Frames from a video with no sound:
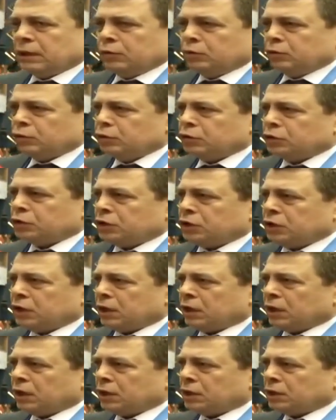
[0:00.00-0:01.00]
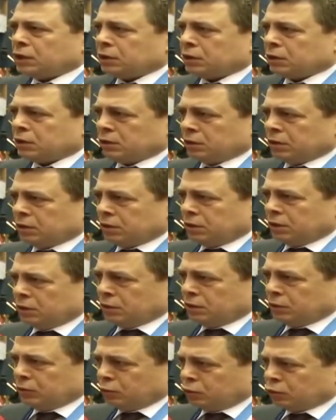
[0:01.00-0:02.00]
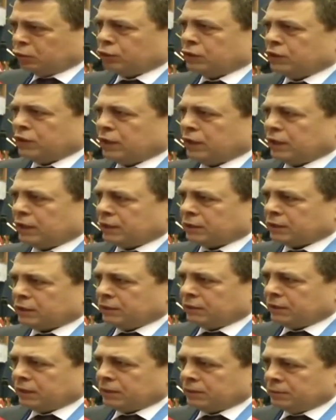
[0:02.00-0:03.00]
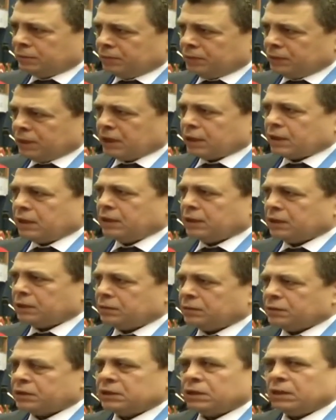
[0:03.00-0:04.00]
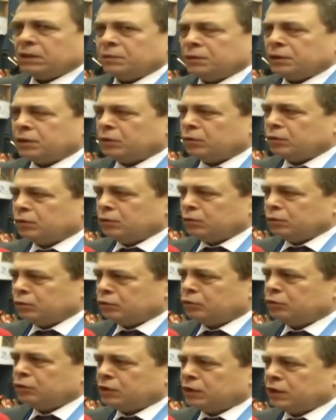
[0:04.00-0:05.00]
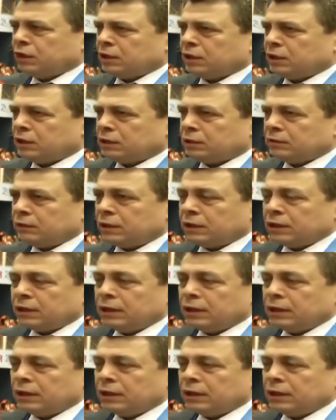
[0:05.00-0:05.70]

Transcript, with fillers: Türk İş'in yaklaşık e, 300 delegesi var. Bir arkadaşımız rahmetli oldu. 300 delegesi var.